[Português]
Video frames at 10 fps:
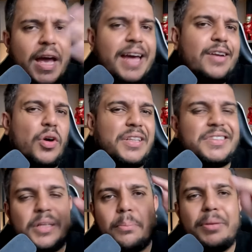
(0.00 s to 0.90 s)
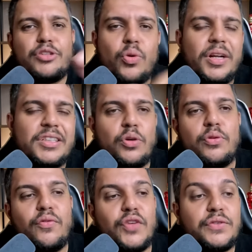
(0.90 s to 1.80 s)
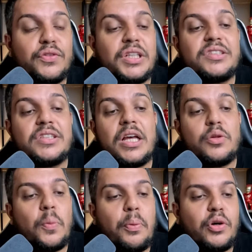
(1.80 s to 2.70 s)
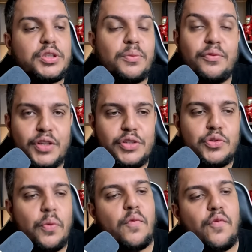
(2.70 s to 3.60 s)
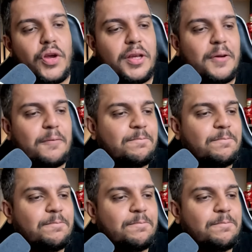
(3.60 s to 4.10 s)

É nós, beijo no coração e eu vejo vocês no próximo vídeo. Fui!